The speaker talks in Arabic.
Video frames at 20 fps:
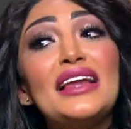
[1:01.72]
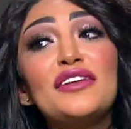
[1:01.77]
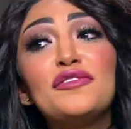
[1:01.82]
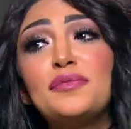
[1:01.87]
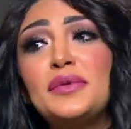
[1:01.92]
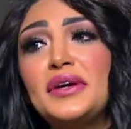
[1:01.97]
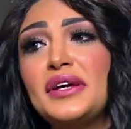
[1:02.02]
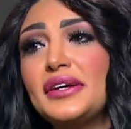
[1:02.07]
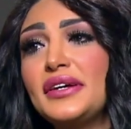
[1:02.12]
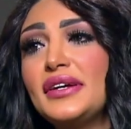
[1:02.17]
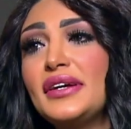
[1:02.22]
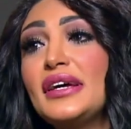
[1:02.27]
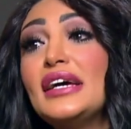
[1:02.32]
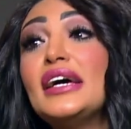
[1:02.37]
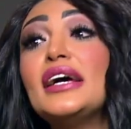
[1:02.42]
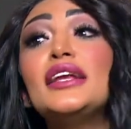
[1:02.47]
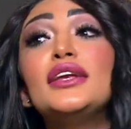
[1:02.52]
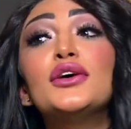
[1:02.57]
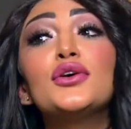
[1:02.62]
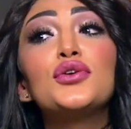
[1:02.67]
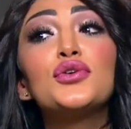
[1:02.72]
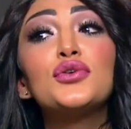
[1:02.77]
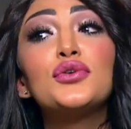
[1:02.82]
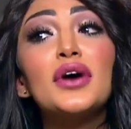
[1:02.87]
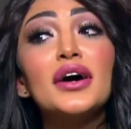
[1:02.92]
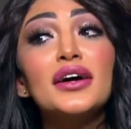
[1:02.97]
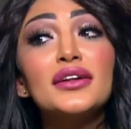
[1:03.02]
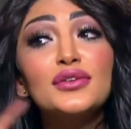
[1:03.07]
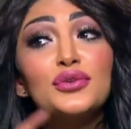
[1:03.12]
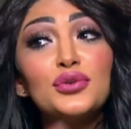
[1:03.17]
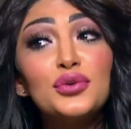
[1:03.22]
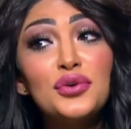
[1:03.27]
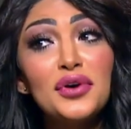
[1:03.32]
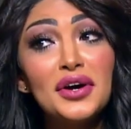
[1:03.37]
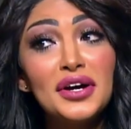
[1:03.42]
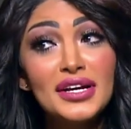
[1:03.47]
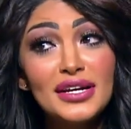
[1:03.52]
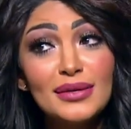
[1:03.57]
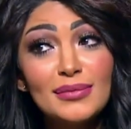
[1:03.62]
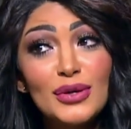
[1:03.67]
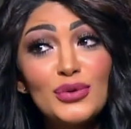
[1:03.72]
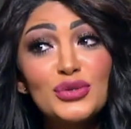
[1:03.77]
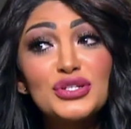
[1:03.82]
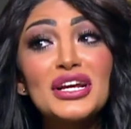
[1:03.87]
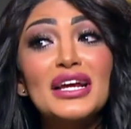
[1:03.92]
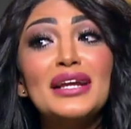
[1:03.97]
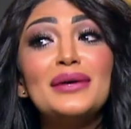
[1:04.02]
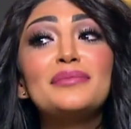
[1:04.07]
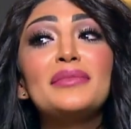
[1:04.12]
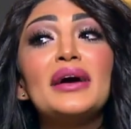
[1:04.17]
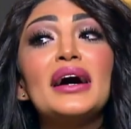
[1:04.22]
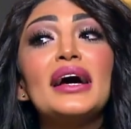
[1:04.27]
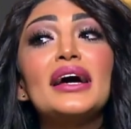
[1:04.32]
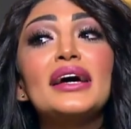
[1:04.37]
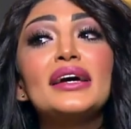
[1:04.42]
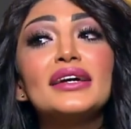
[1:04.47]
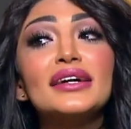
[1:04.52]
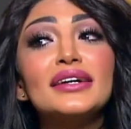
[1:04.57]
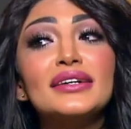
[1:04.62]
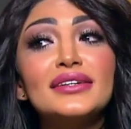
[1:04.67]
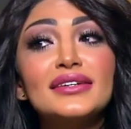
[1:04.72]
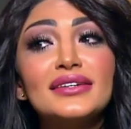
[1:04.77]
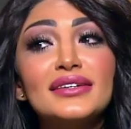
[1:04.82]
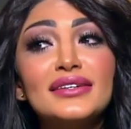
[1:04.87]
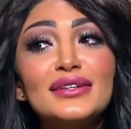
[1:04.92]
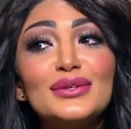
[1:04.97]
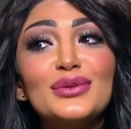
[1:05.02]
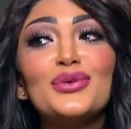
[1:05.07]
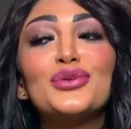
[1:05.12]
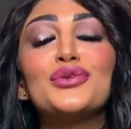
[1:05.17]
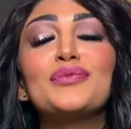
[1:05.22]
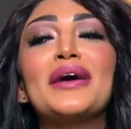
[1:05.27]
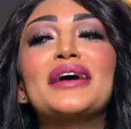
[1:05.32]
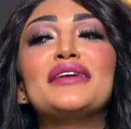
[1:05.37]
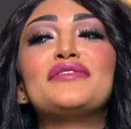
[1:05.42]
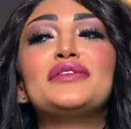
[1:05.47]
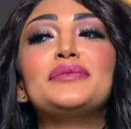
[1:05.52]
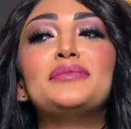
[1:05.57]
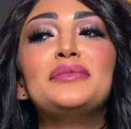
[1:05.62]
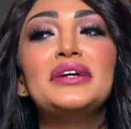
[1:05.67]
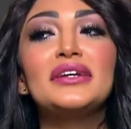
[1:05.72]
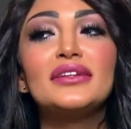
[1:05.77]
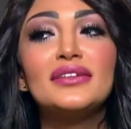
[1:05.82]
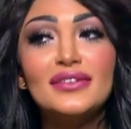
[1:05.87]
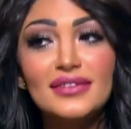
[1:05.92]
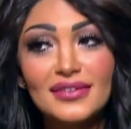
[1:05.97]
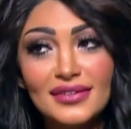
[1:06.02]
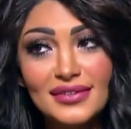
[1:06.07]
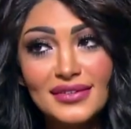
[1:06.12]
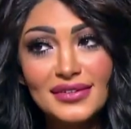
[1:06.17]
الف ب ليخرج عن طوعي ملوش كلام معايا تقعدوا معايا في البيت